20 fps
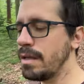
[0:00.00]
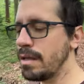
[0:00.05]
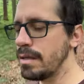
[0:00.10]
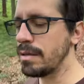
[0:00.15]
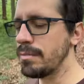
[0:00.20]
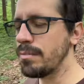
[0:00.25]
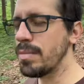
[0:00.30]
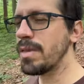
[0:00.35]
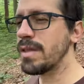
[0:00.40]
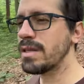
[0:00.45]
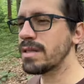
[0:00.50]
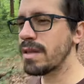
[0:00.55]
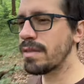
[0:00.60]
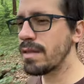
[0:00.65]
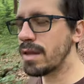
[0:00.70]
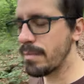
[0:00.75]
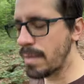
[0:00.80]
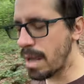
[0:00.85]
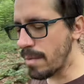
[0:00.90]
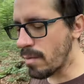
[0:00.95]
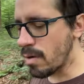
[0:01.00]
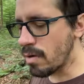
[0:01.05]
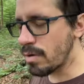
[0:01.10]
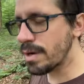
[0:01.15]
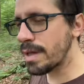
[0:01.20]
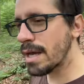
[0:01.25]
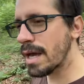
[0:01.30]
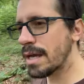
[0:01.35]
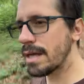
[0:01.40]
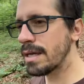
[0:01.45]
empiezas a hacer
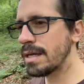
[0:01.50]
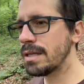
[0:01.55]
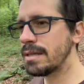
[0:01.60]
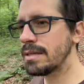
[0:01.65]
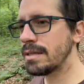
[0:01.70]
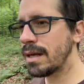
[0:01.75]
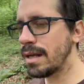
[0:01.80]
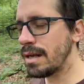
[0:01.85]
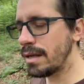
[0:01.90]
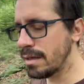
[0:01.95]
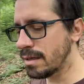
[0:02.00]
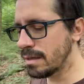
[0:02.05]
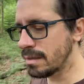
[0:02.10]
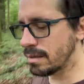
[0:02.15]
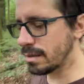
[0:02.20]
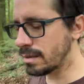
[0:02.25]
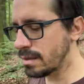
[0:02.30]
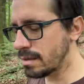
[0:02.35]
memoria y tal.